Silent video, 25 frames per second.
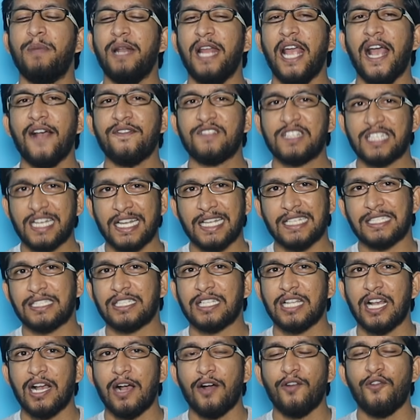ప్లే ఆఫ్స్
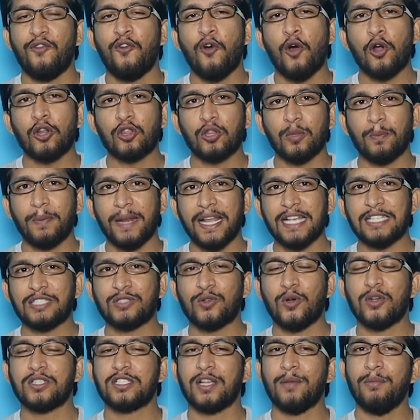రేస్ ఫోర్త్
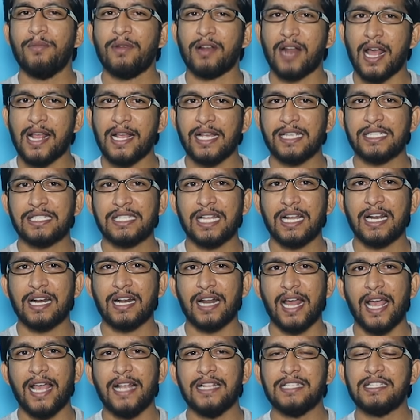ప్లేస్ కోసం రాజస్థాన్
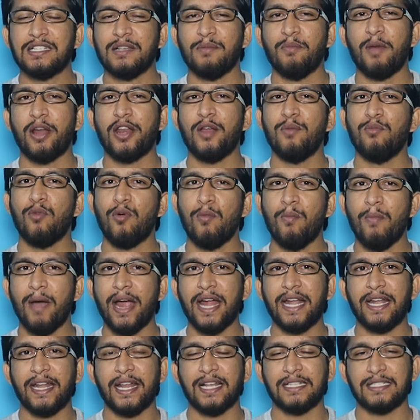రాయల్స్ మరియు
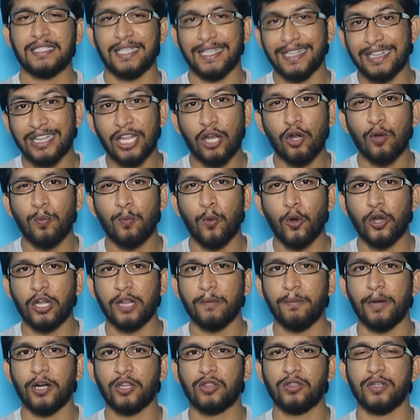ముంబై ఇండియన్స్ ఇద్దరు
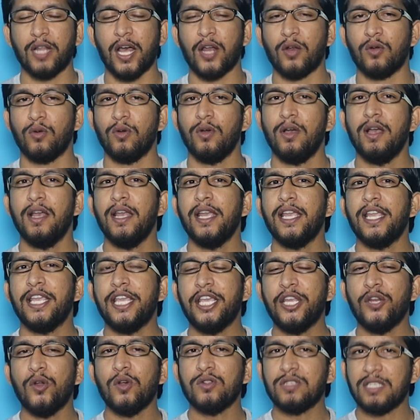పోటీ పడుతున్నారు
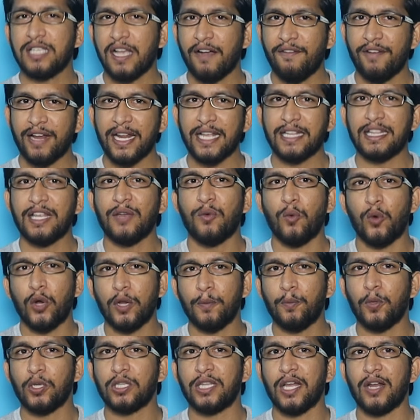ఈ రోజు ఎవరైతే
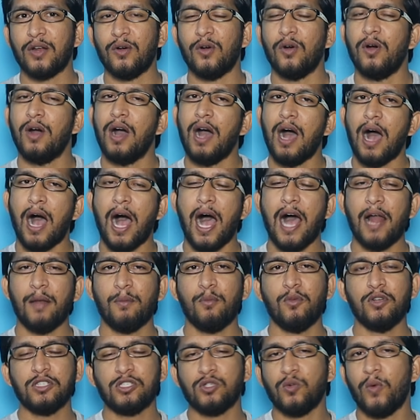ఓడిపోతారో
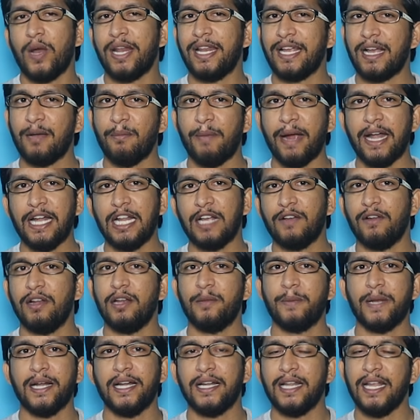ఆల్మోస్ట్ వాళ్ళు ఇక బయటకు
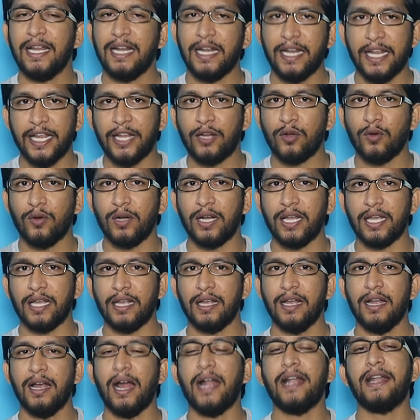వెళ్ళిపోయినట్టే ఈ లీగ్ నుండి
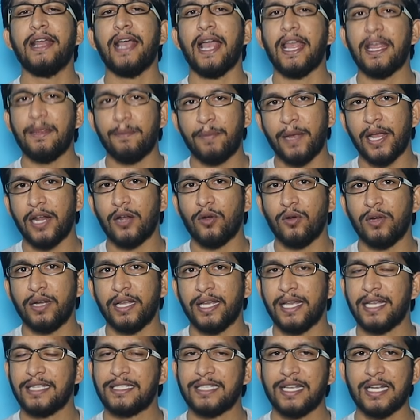అంటే ఐపీఎల్
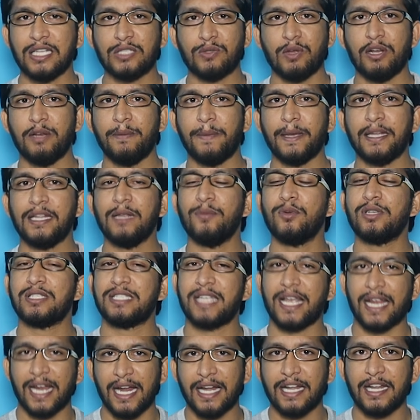నుండి ఎస్ఆర్ఎస్ వెళ్ళిపోయింది ఇప్పుడు
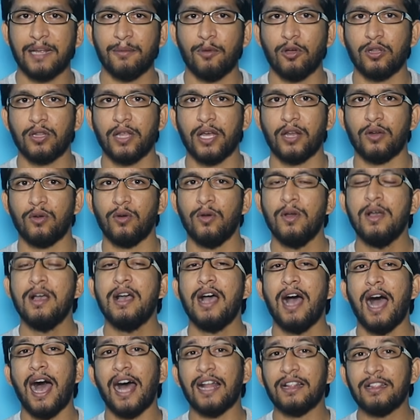సెకండ్ టీం అవుతారు
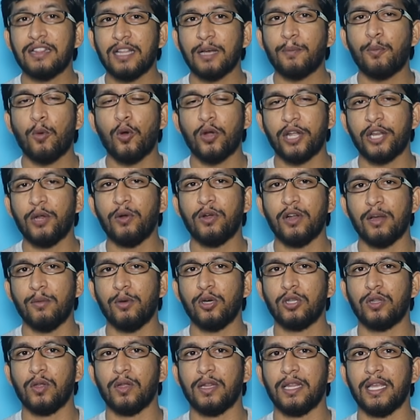అంత పోటీ
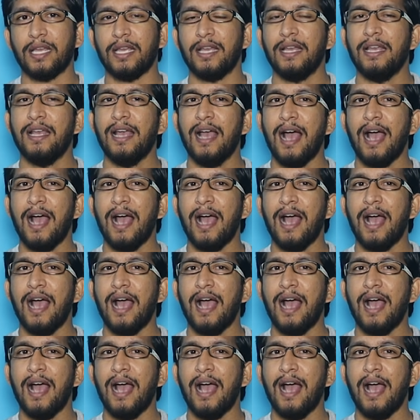ఉండబోతోంది